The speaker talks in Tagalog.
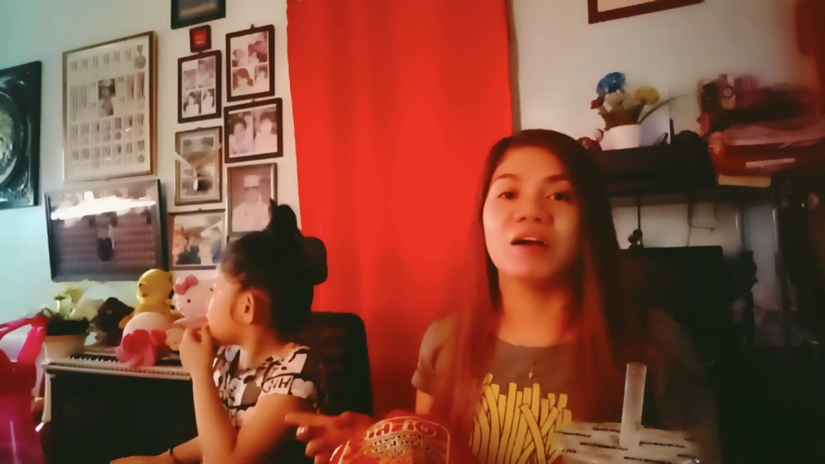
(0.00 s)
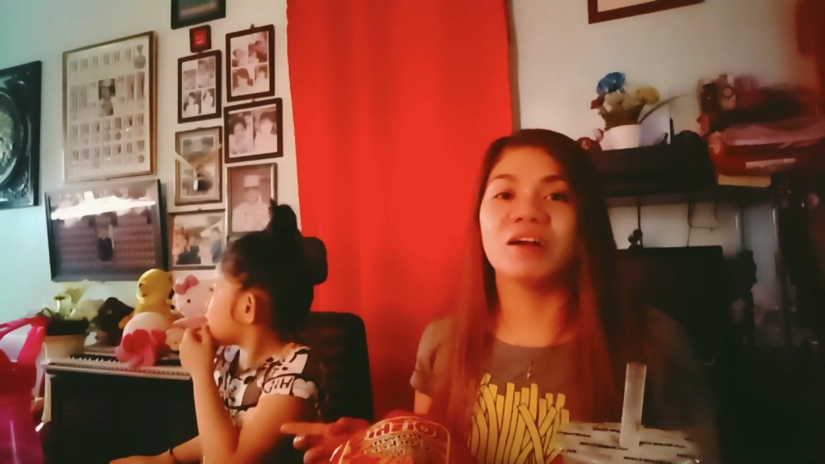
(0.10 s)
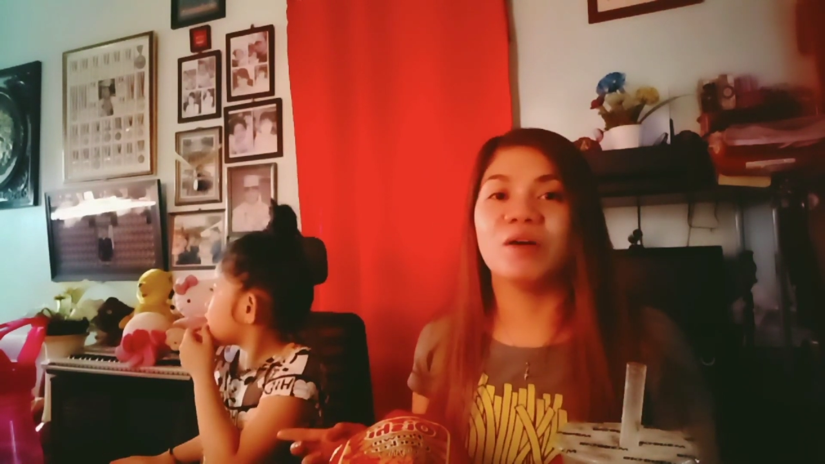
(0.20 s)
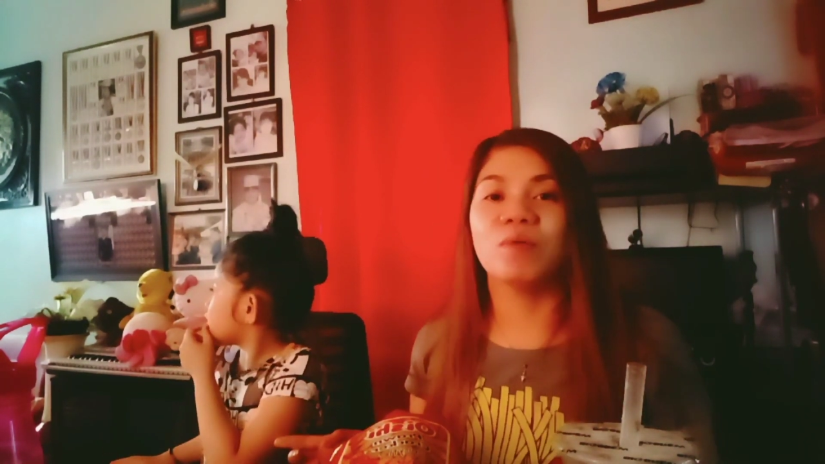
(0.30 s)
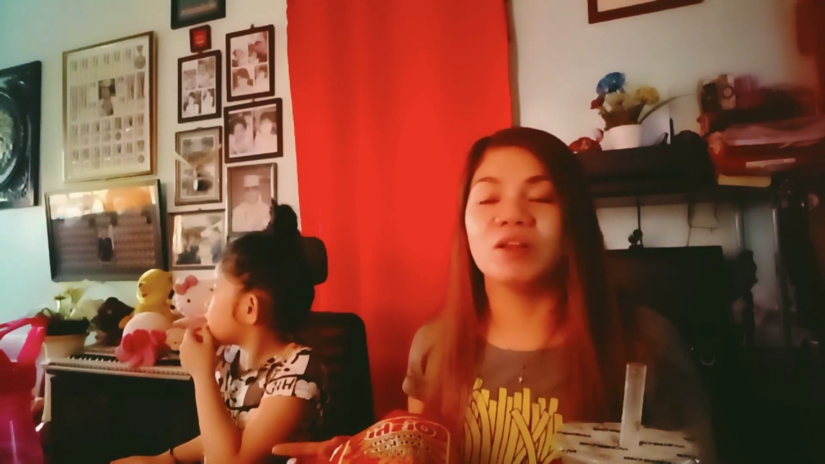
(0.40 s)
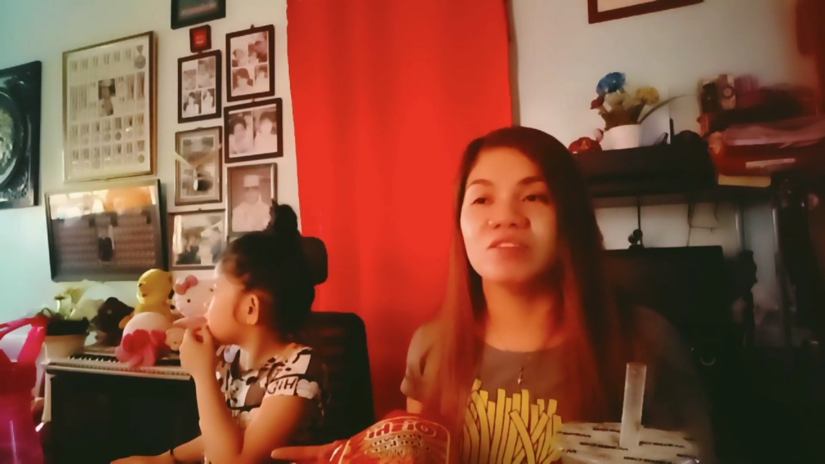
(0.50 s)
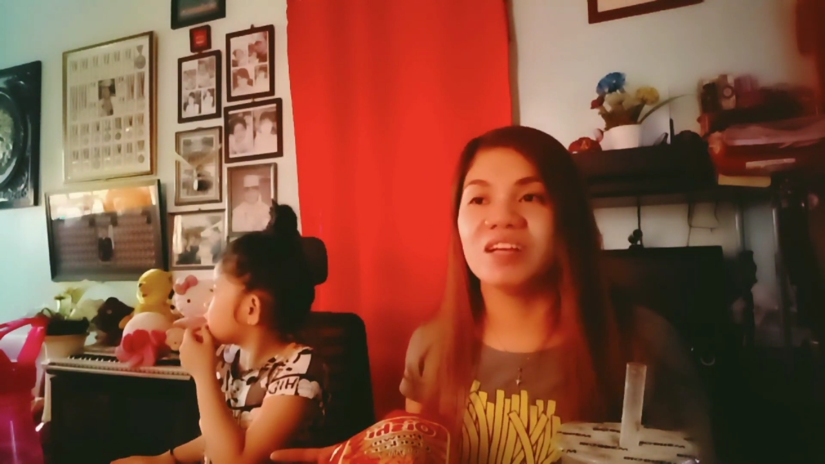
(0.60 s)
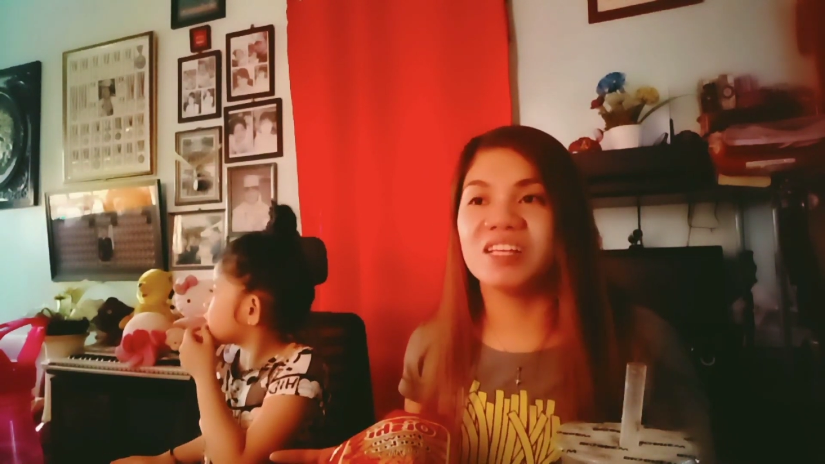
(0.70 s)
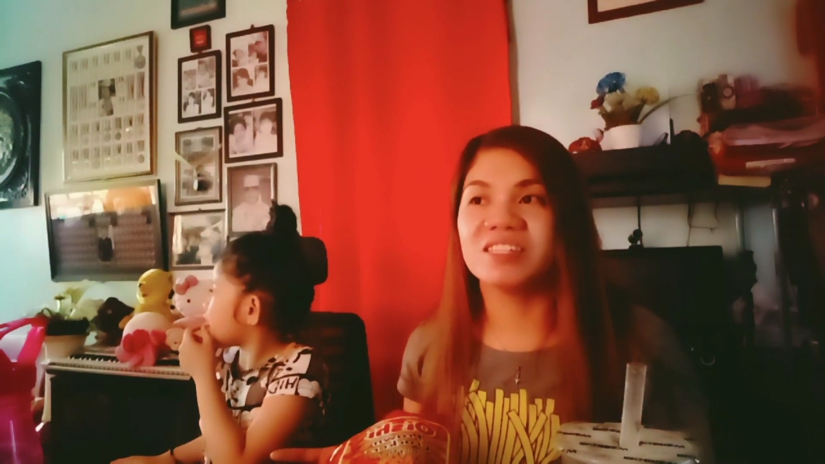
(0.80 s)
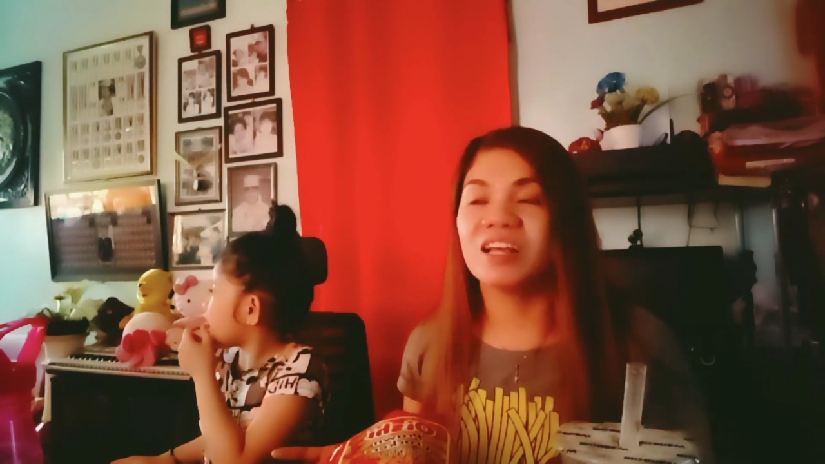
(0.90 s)
nun guys.
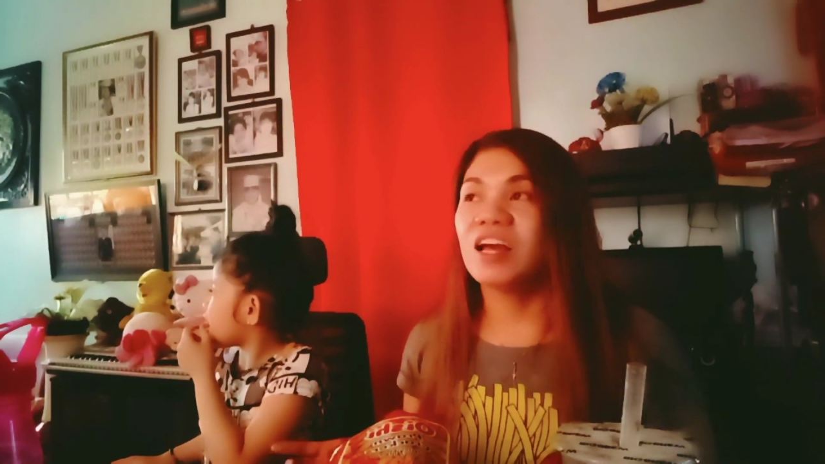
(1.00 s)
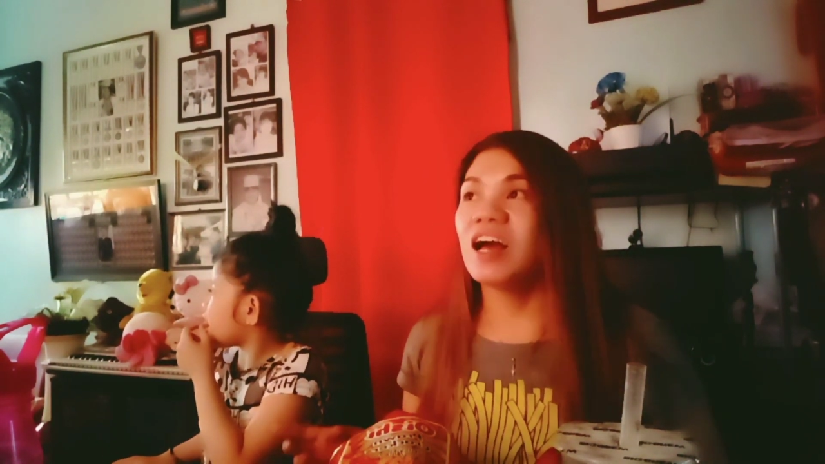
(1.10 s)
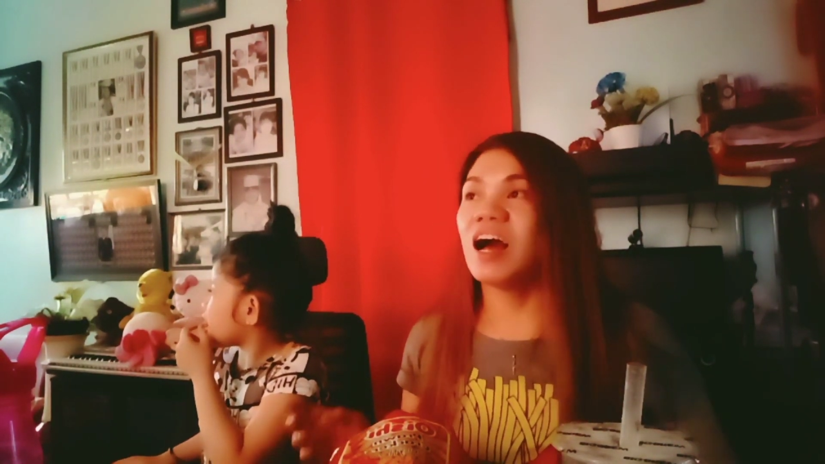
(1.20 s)
Ano,